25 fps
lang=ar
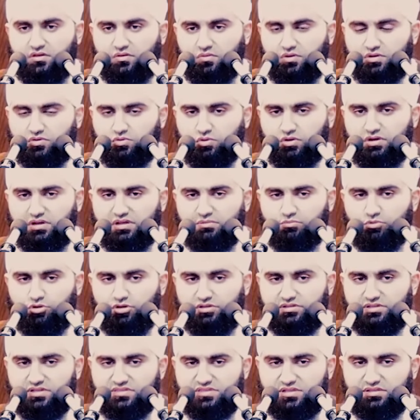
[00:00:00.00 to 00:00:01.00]
وكل
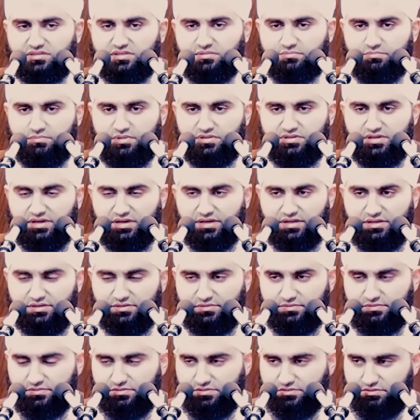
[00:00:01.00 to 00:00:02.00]
محدثه بدعه
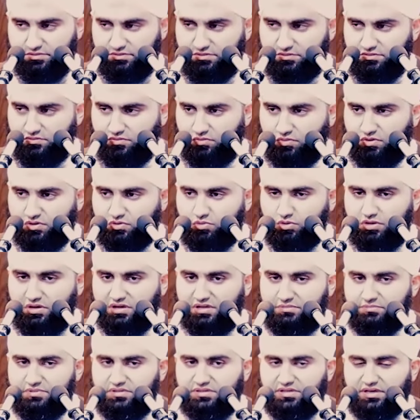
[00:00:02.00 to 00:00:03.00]

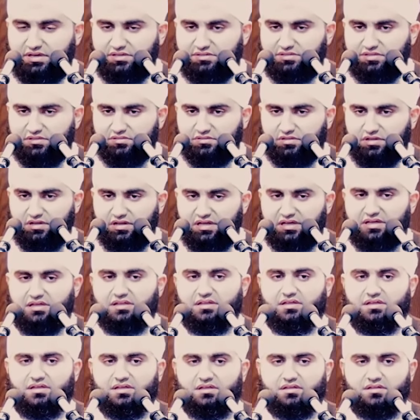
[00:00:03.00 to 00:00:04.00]
وكل بدعة
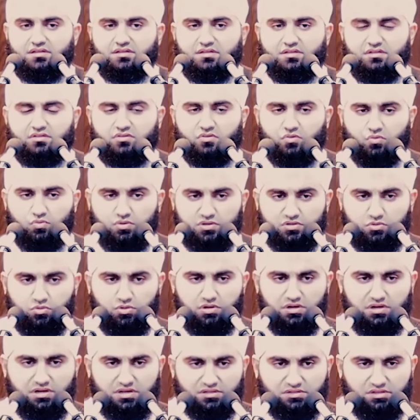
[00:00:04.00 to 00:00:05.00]
ضلالة
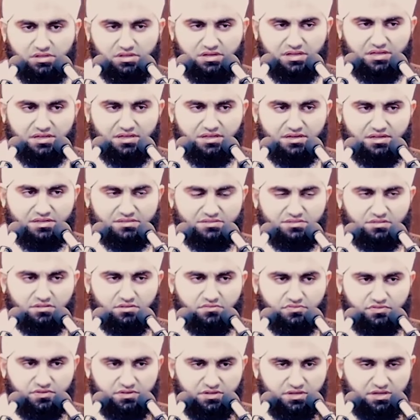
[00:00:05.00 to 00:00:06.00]
وكل ضلالة
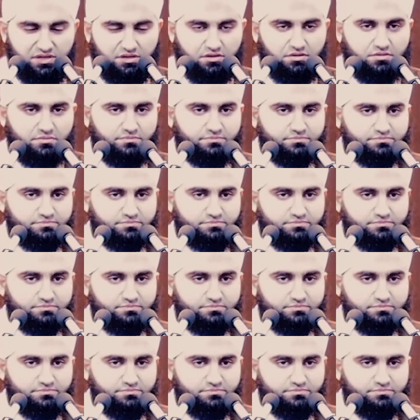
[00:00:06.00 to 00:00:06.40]
في النار